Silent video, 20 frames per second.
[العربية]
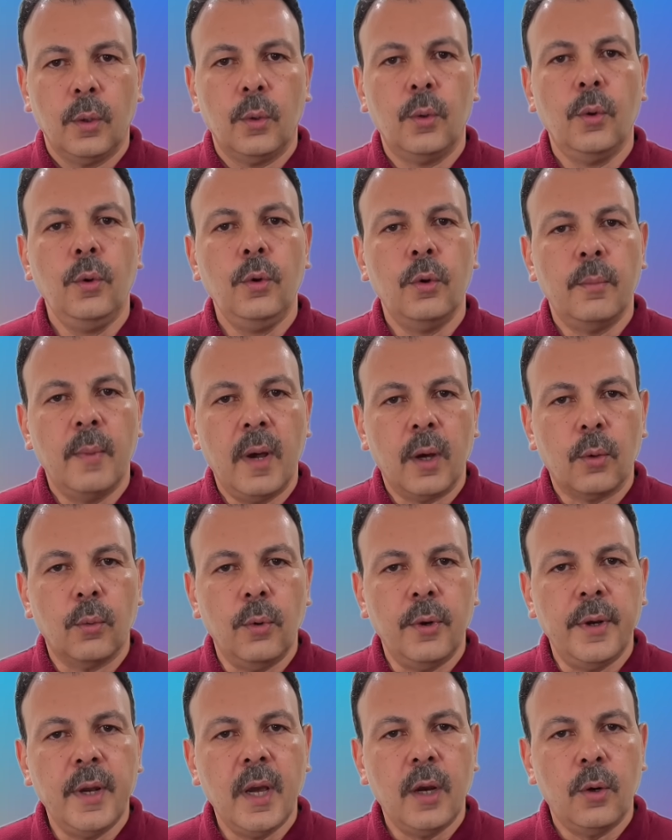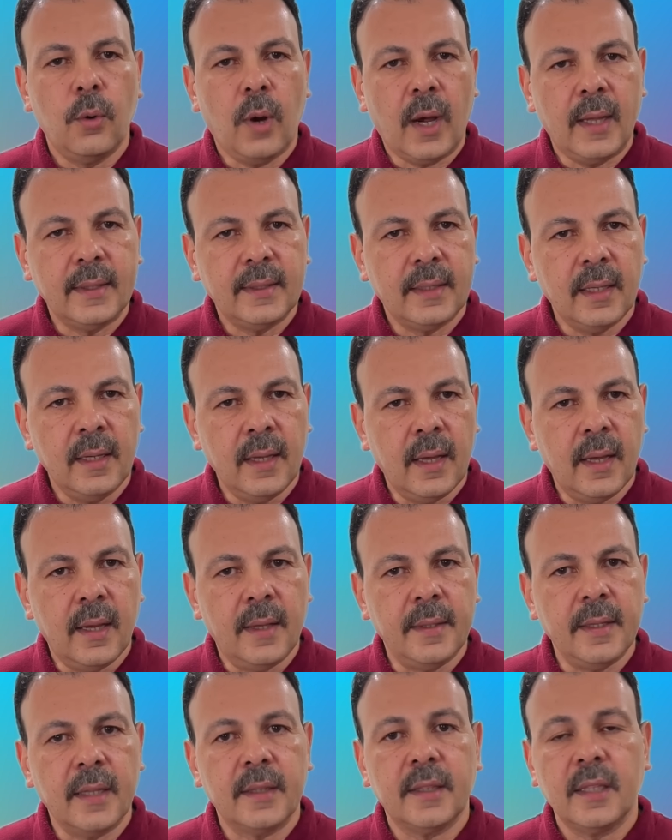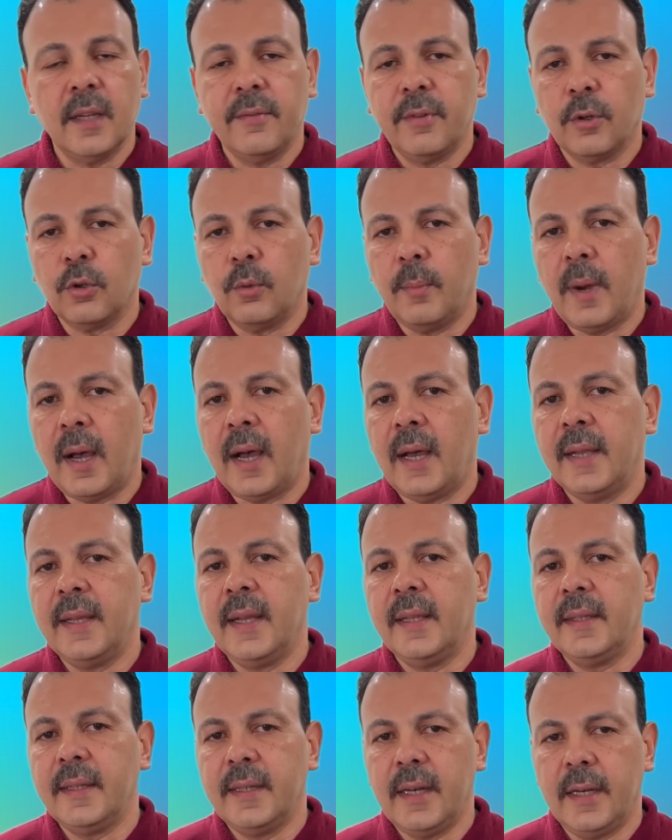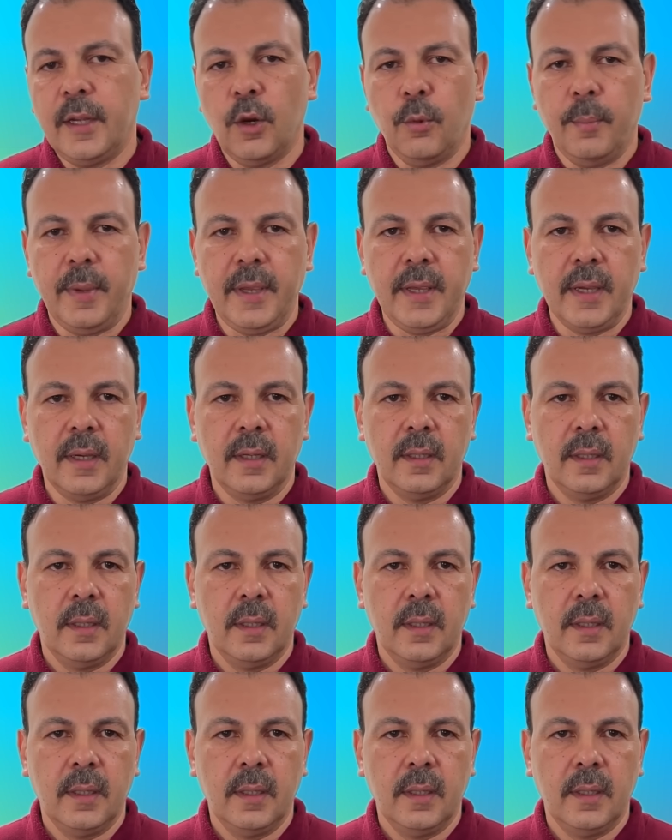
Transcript: كل ما قلناه حتى الآن يتفق مع حياتنا اليومية